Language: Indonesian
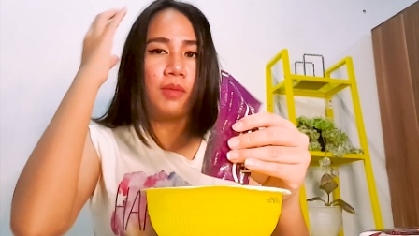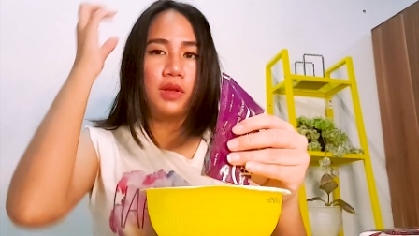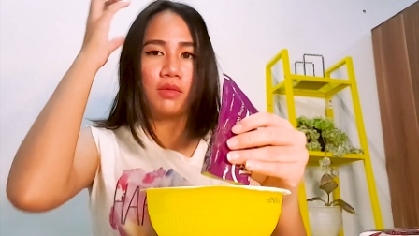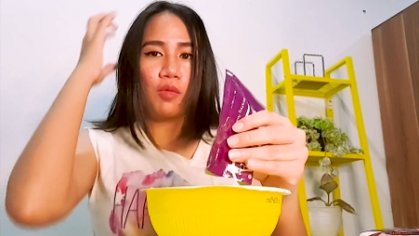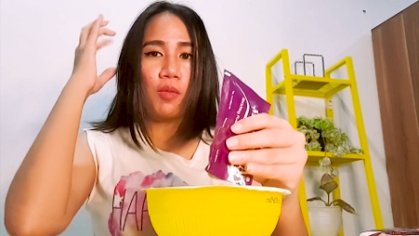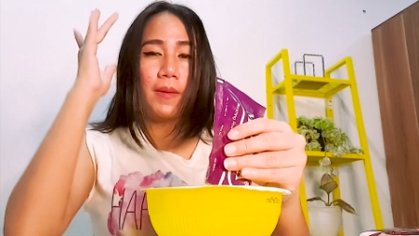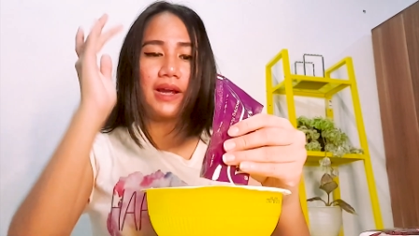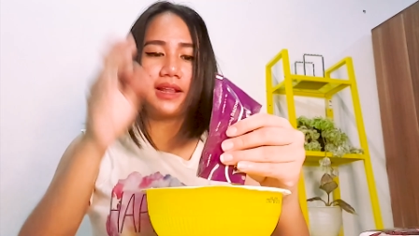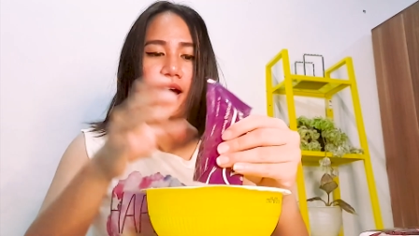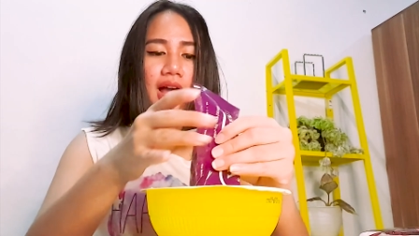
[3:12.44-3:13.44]
bener-bener pakai
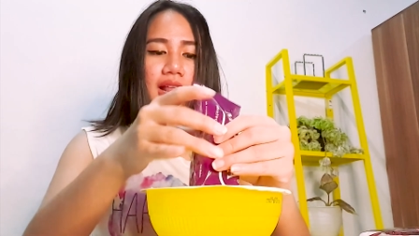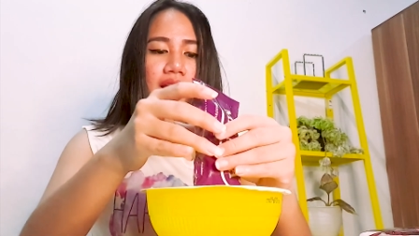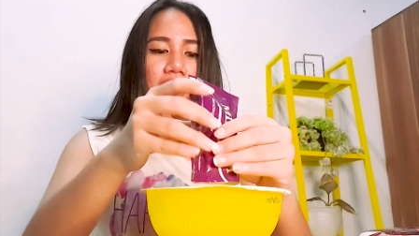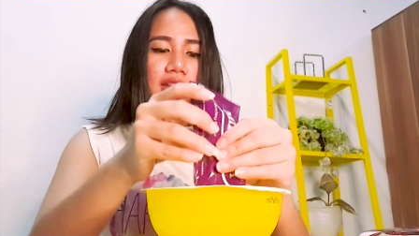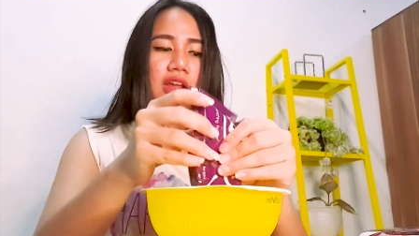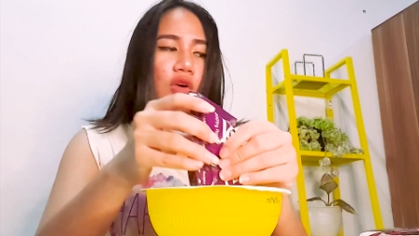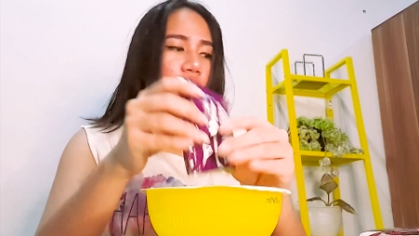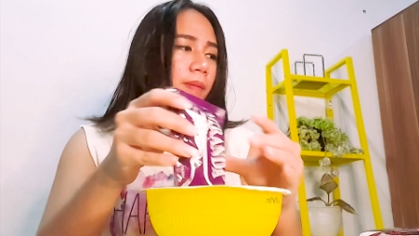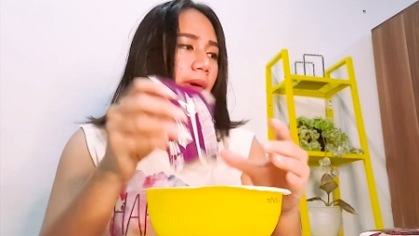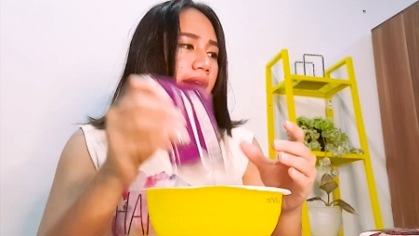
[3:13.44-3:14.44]
tangan atau
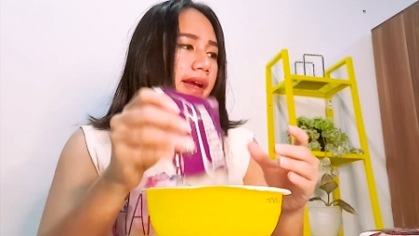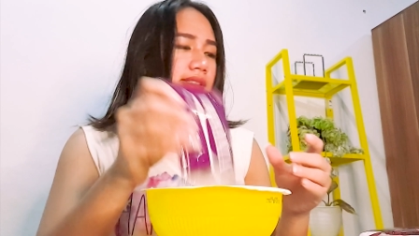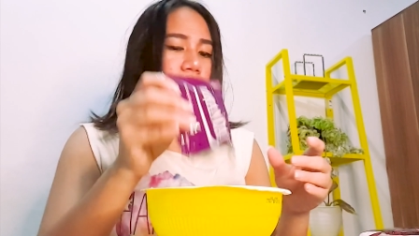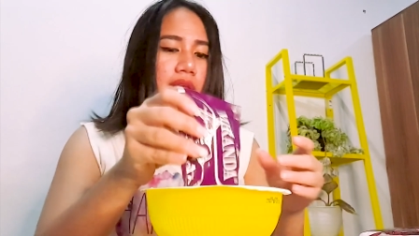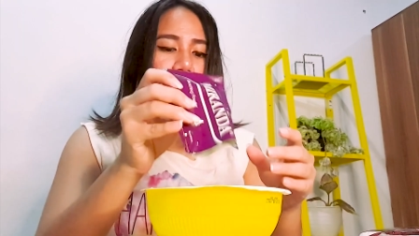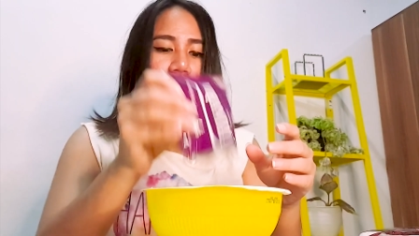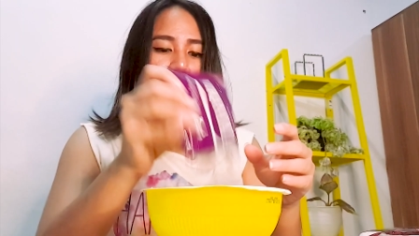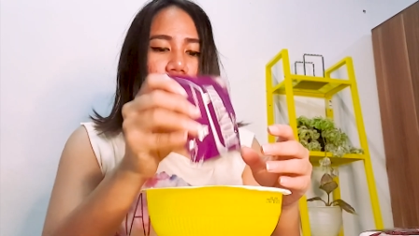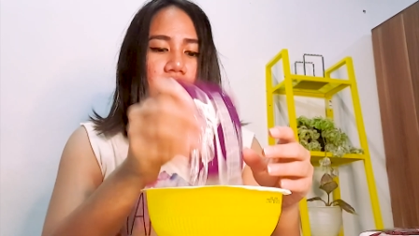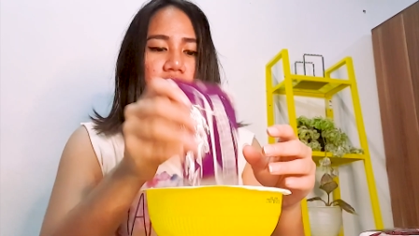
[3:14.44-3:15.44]
pakai semir gitu.
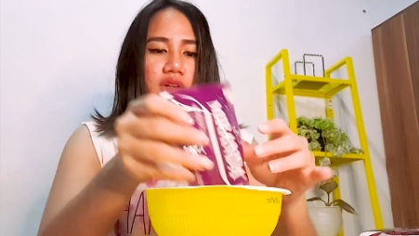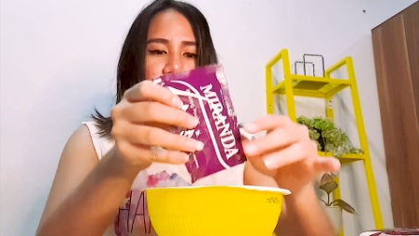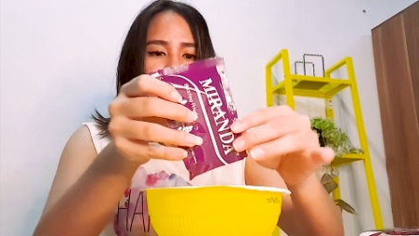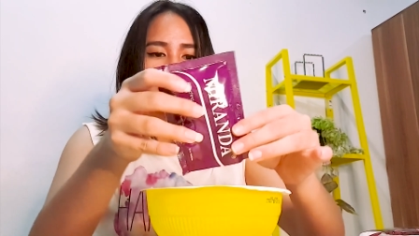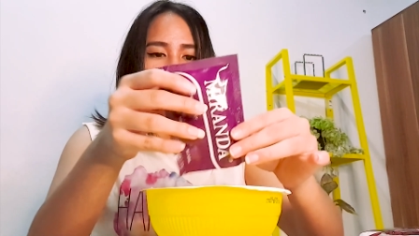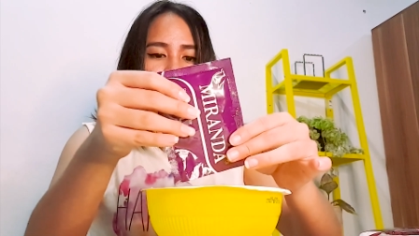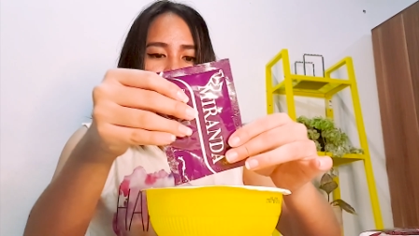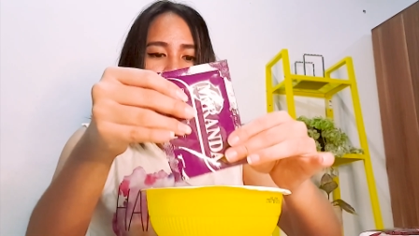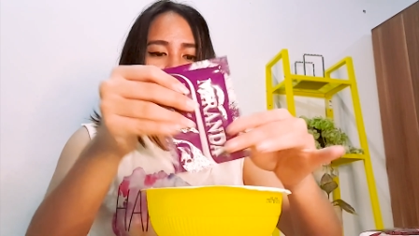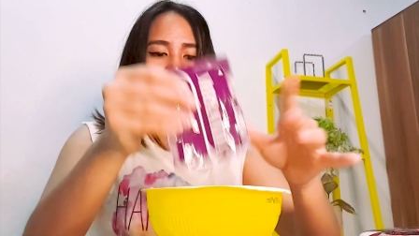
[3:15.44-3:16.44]

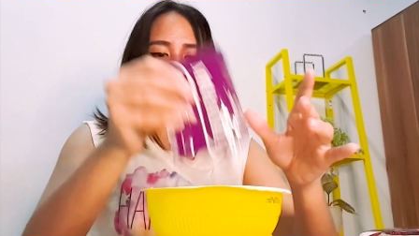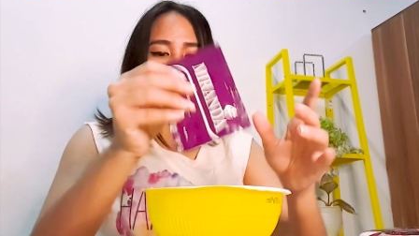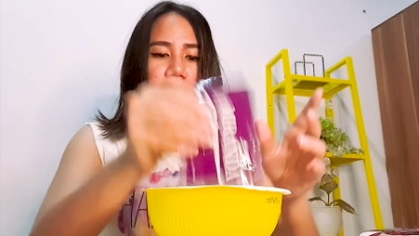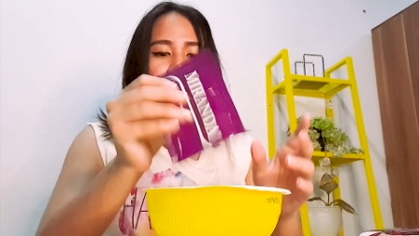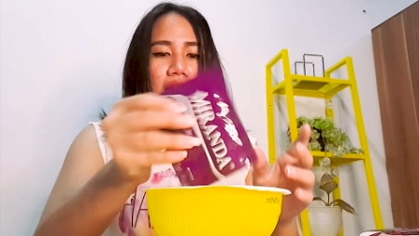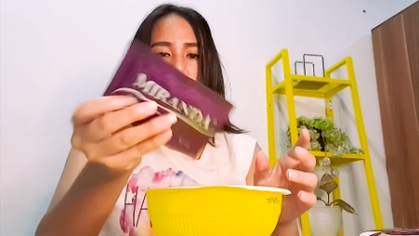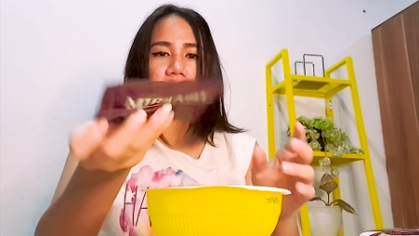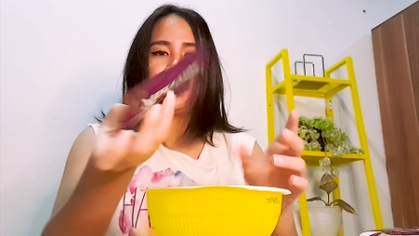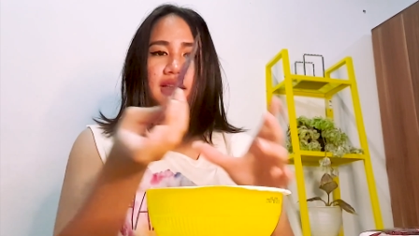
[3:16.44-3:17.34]
Karena dia nggak nyediain.